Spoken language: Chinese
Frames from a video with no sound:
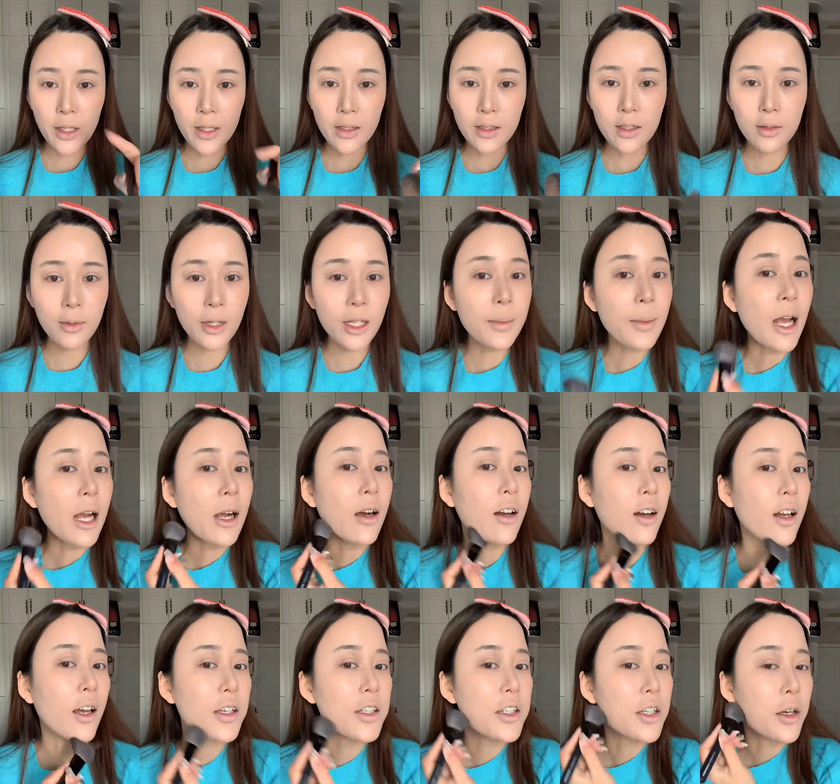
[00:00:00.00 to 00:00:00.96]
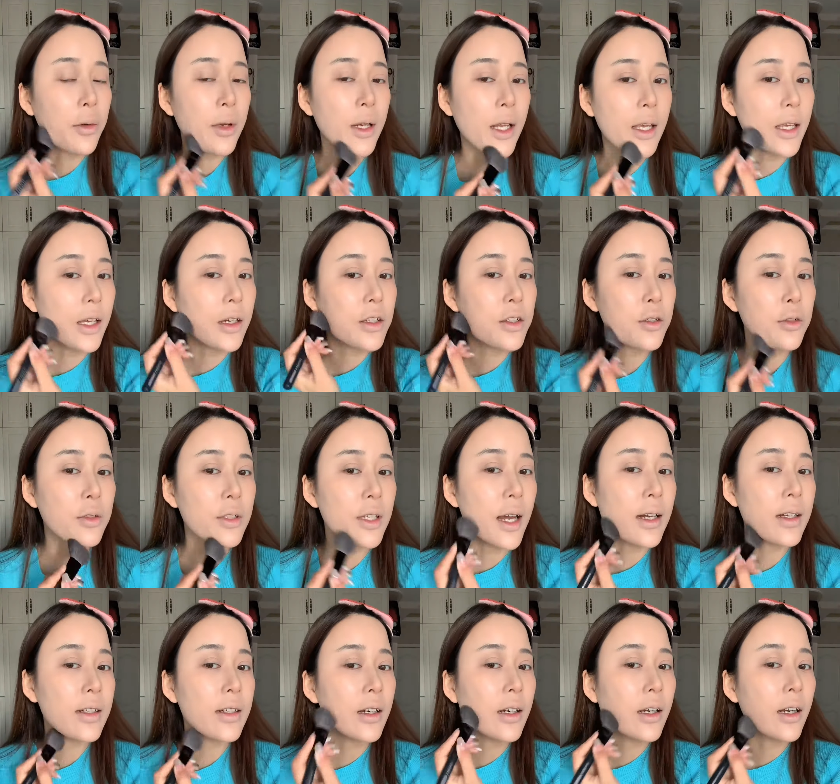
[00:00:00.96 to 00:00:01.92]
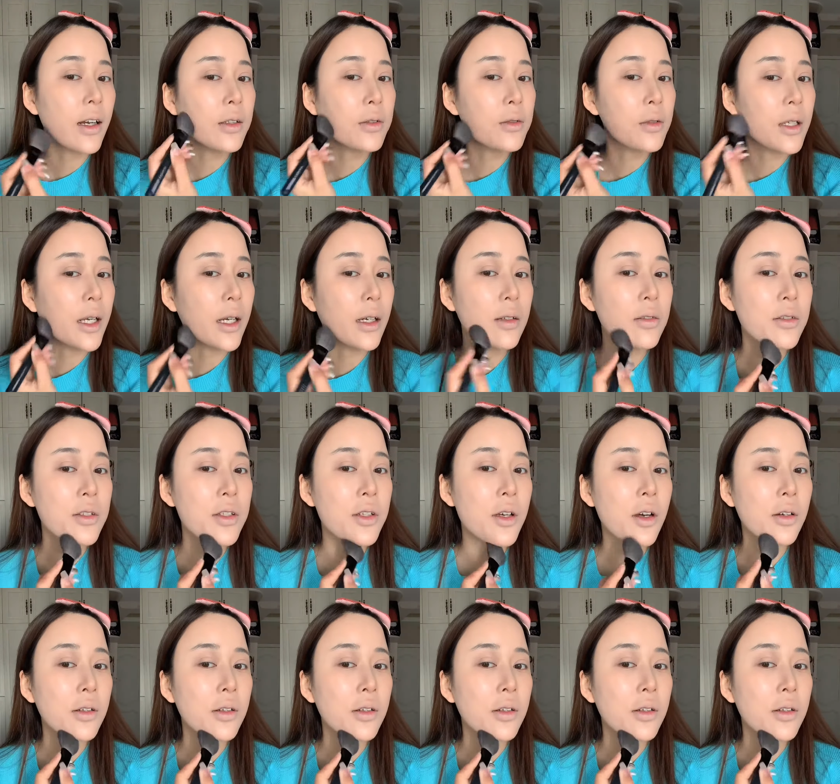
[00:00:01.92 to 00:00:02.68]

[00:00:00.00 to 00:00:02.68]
子是不是立马高了，小 V 脸也要修一下，这样看上去脸更小。